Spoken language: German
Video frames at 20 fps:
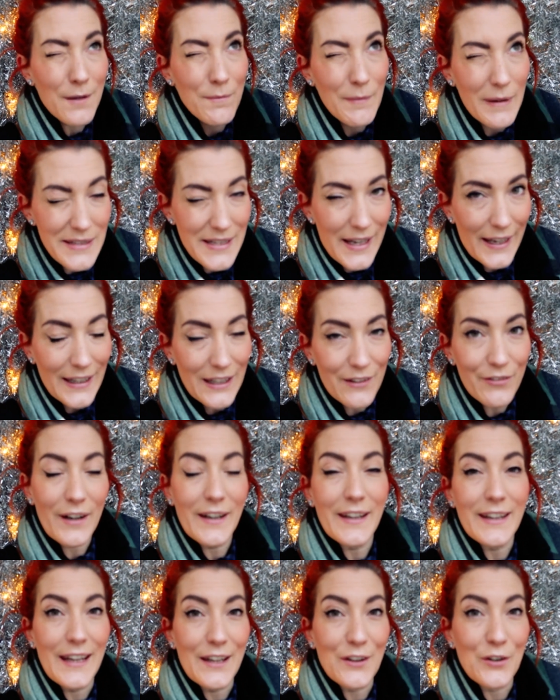Mir ist
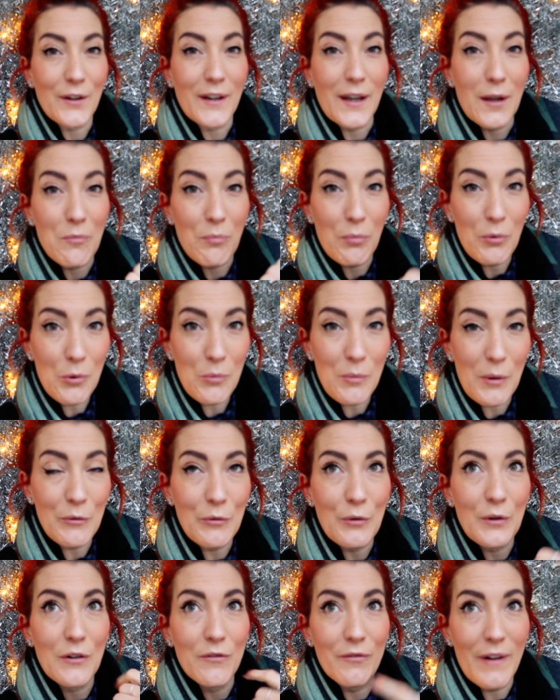eingefallen, ich hätte noch gern Blumen
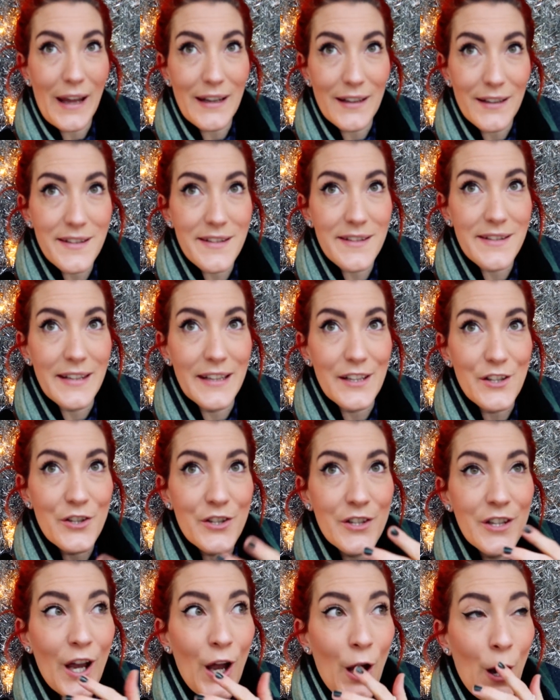für den
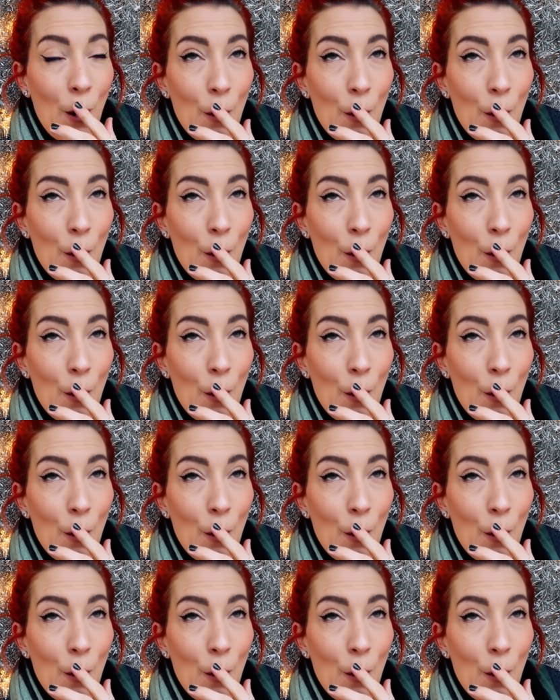Weihnachtstisch